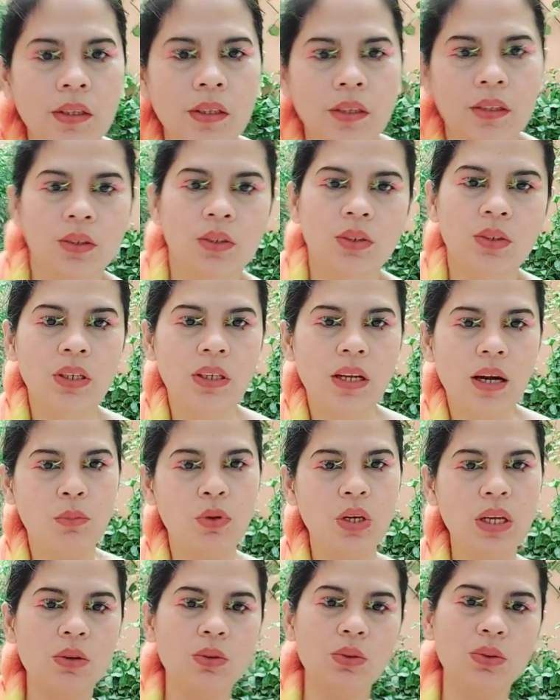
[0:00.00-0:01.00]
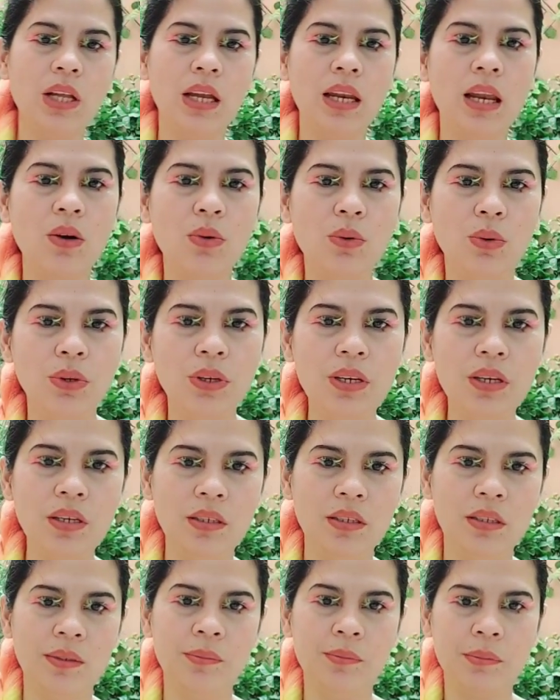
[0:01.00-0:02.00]
mga anak, mulingkod na lang po eh.
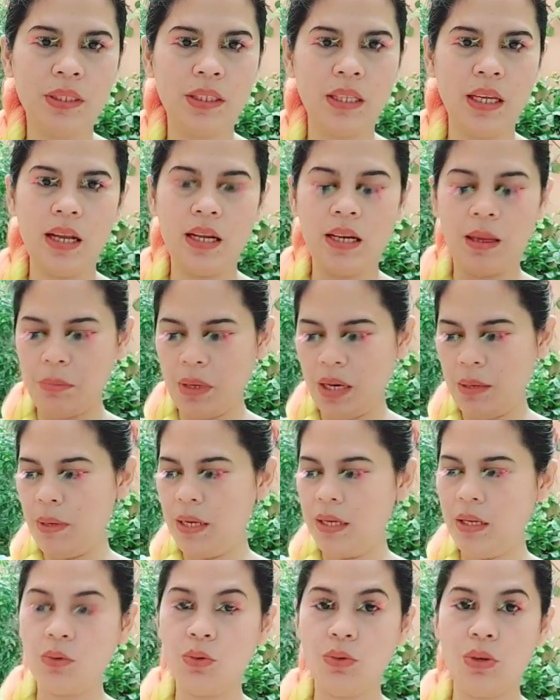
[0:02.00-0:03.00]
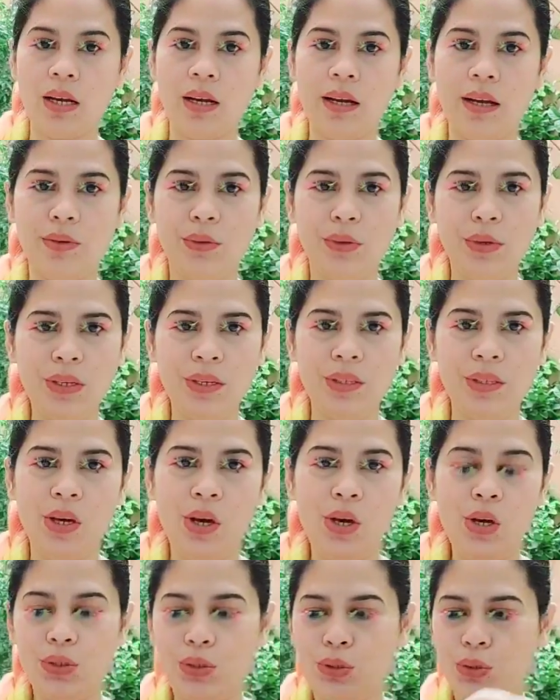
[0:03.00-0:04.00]
Pastila ng bilbil ni kuragan eh.
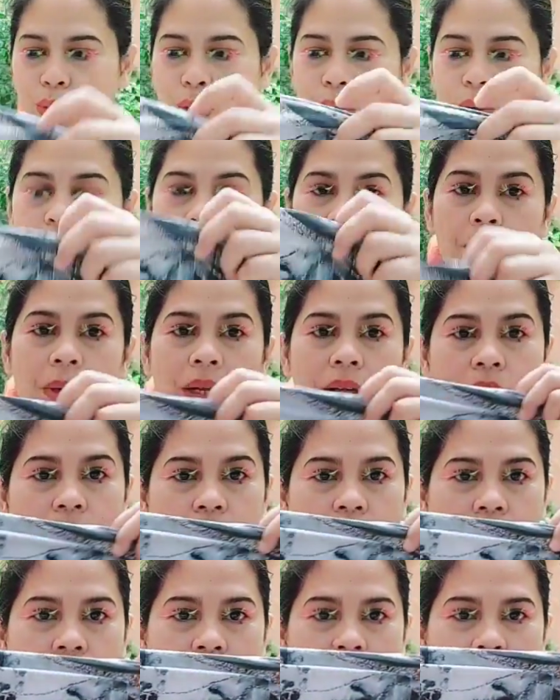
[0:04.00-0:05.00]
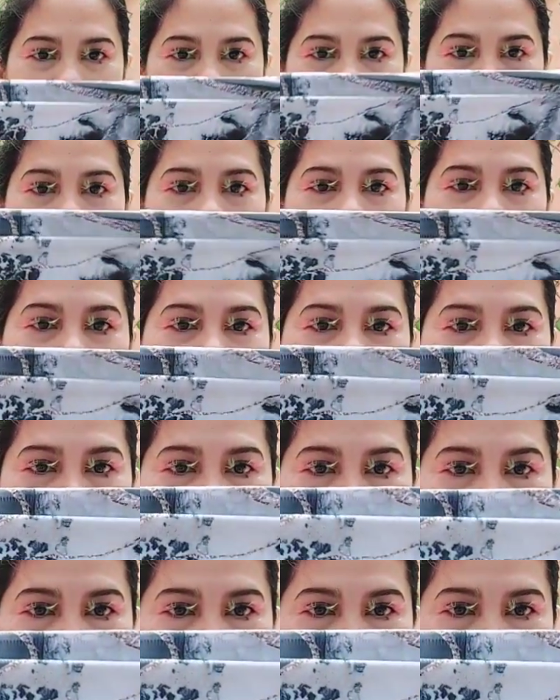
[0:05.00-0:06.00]
Show your bilbil kuragan. Hmm. Ito
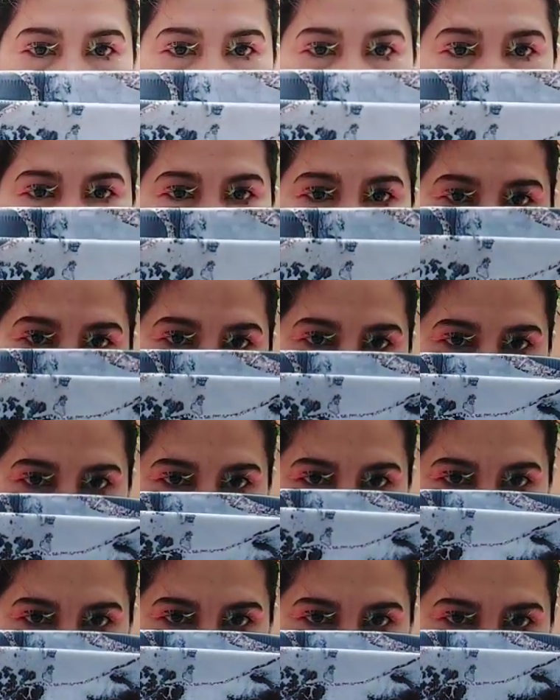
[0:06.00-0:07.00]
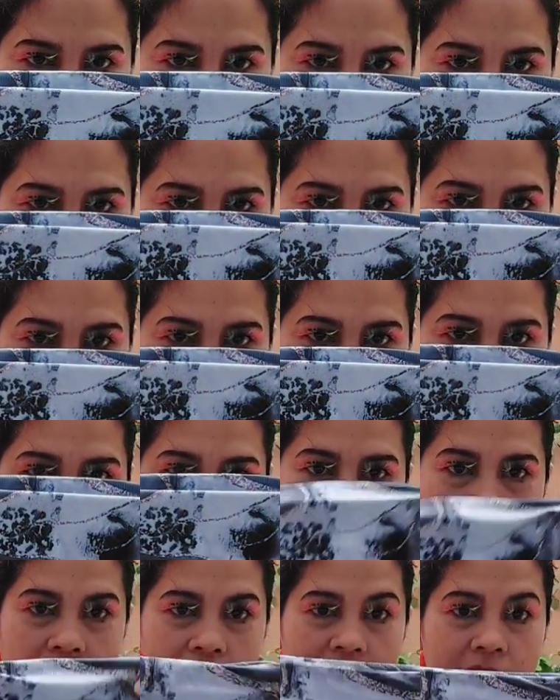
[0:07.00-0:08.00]
po yung product ng Bigolo. Yan.
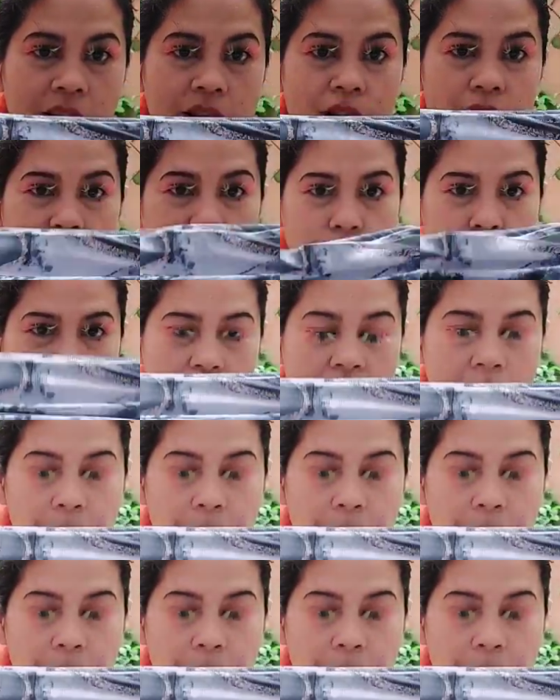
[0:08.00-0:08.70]
Ang ganda niya suotin,